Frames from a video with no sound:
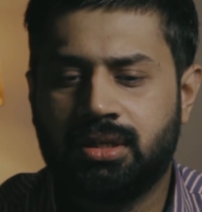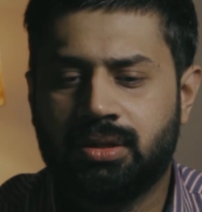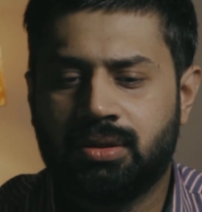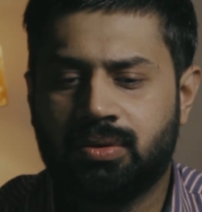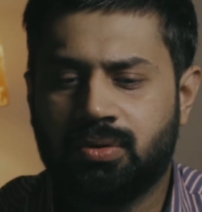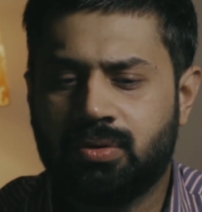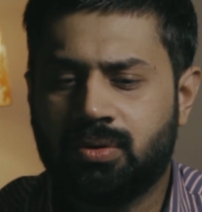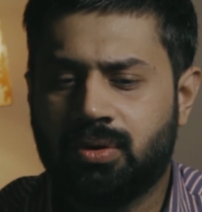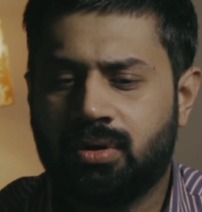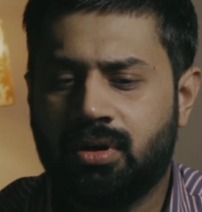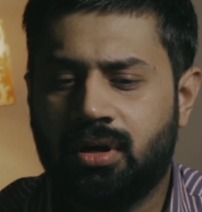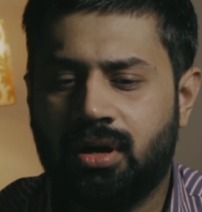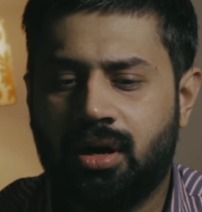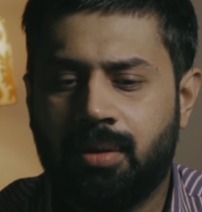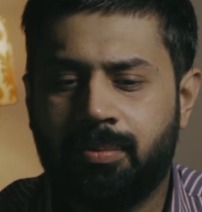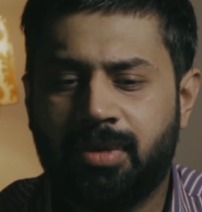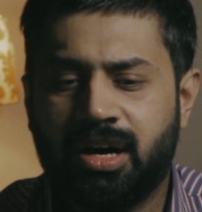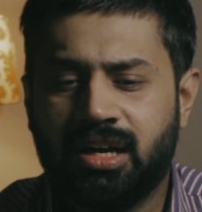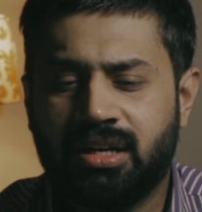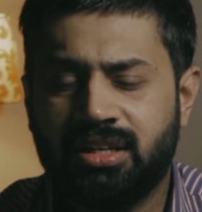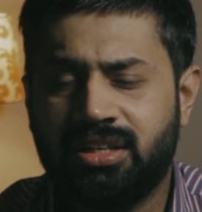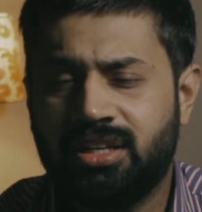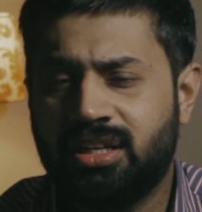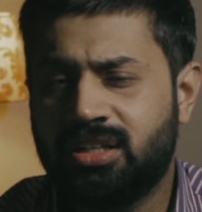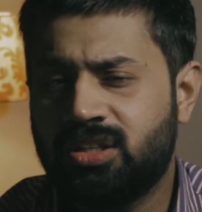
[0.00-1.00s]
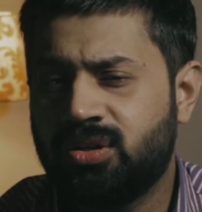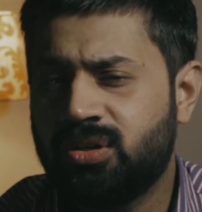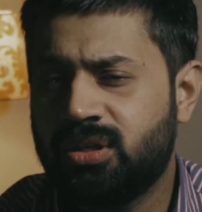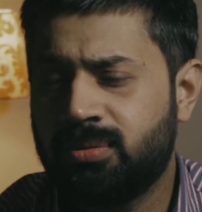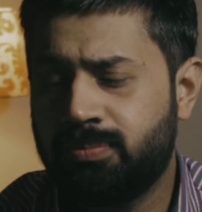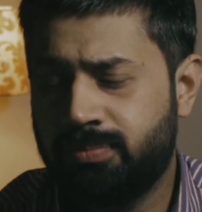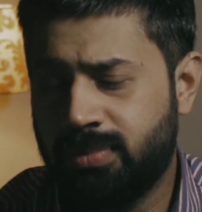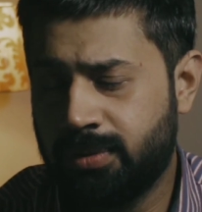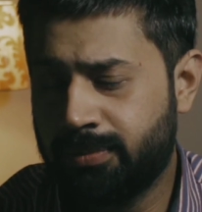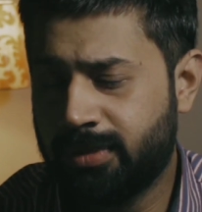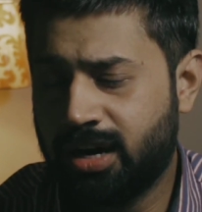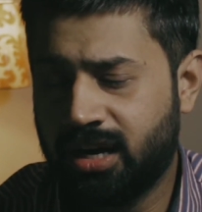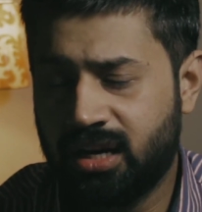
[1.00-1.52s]
तो हमारी ये जो
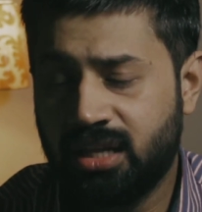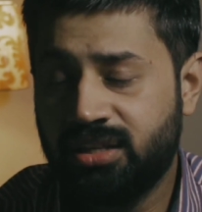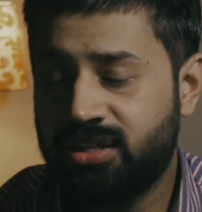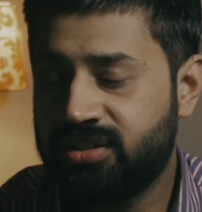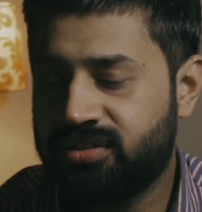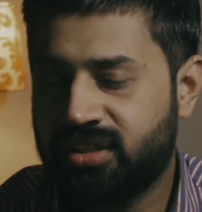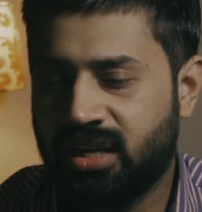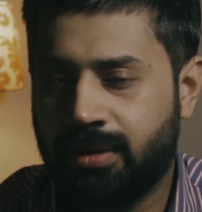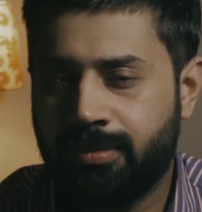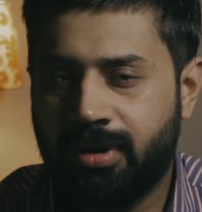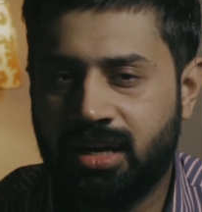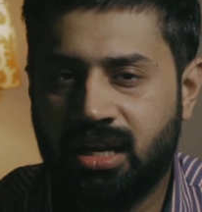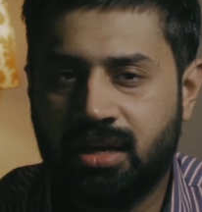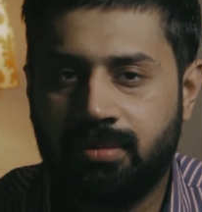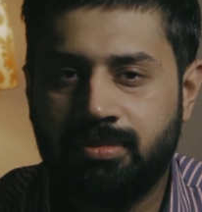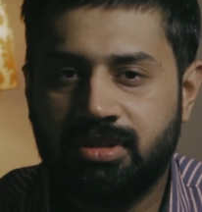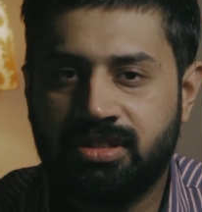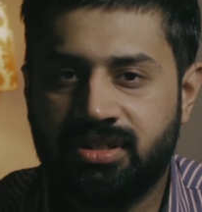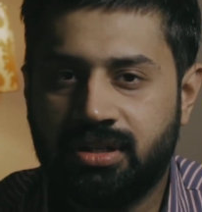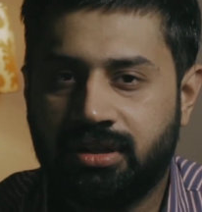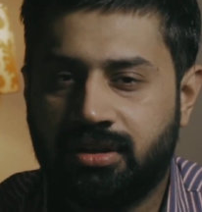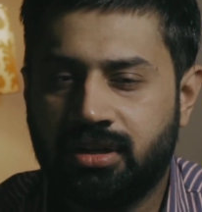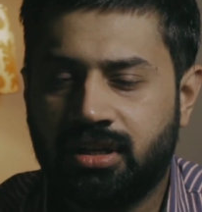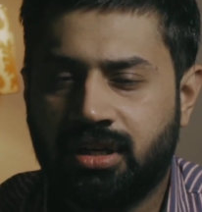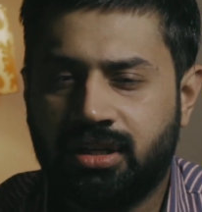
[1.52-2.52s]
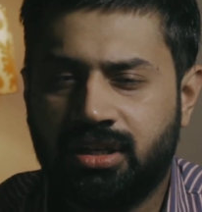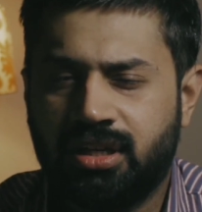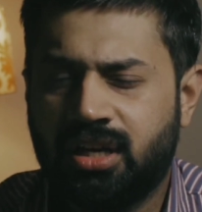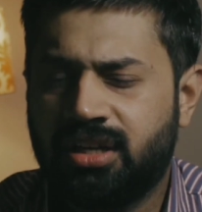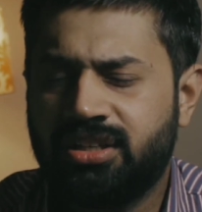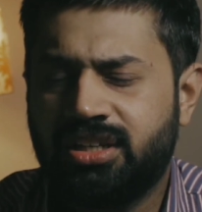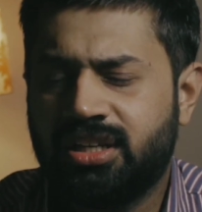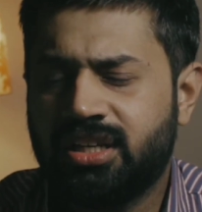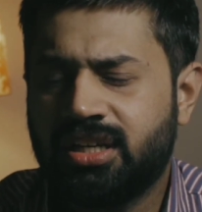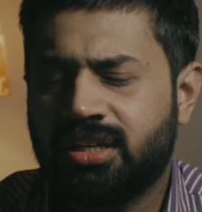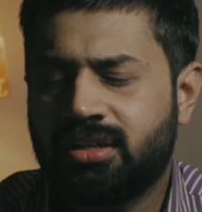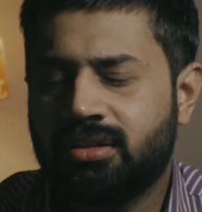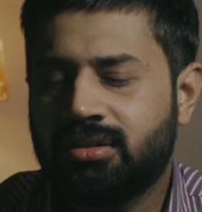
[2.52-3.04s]
बीमारी जिसका मैंने अभी जिक्र किया
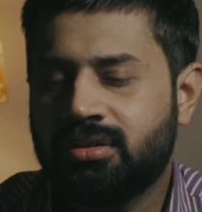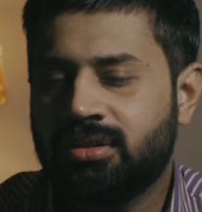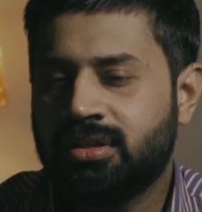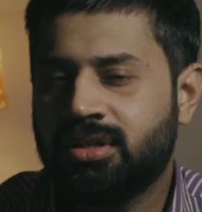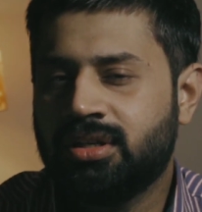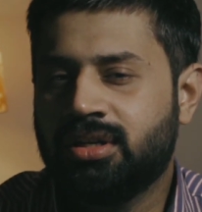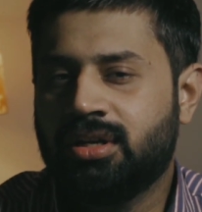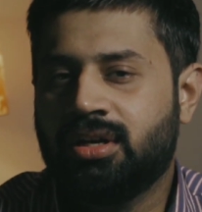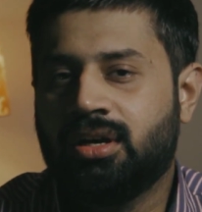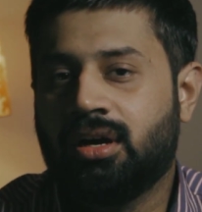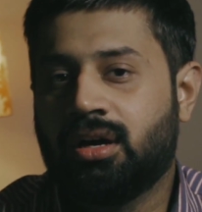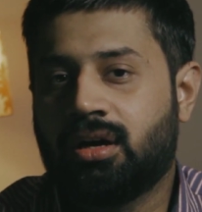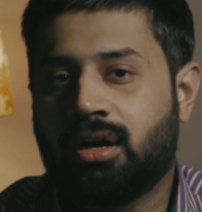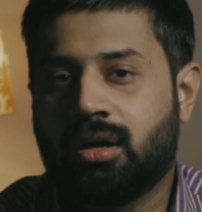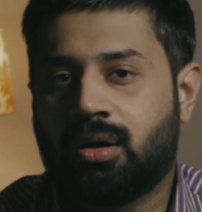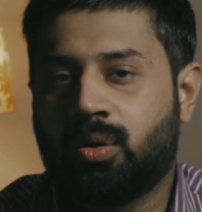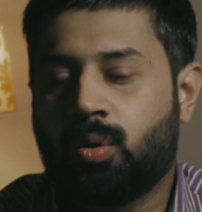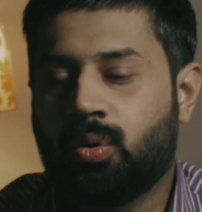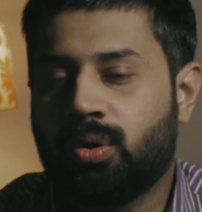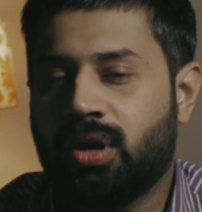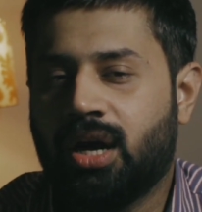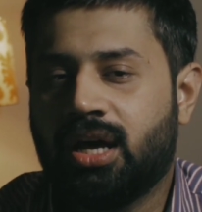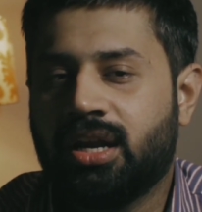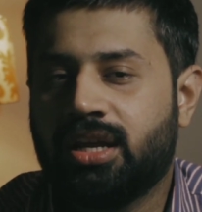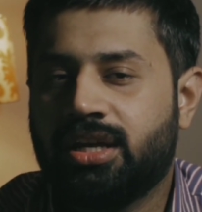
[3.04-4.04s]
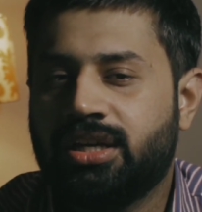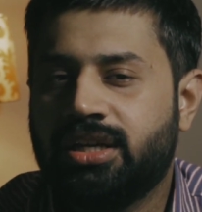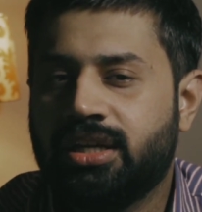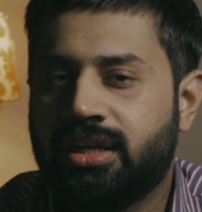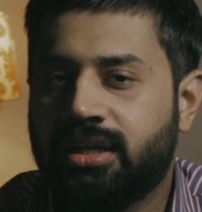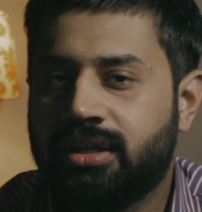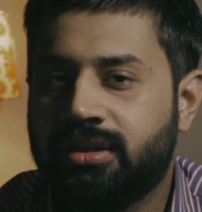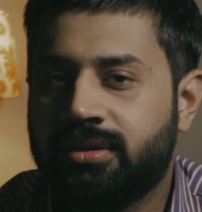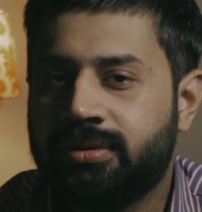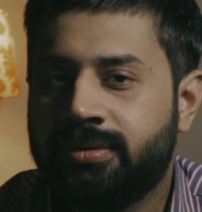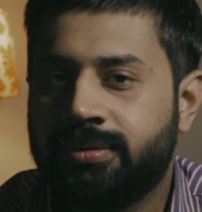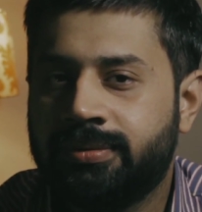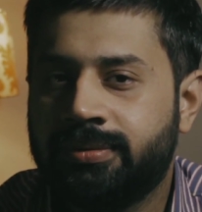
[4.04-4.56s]
ये करोना नहीं है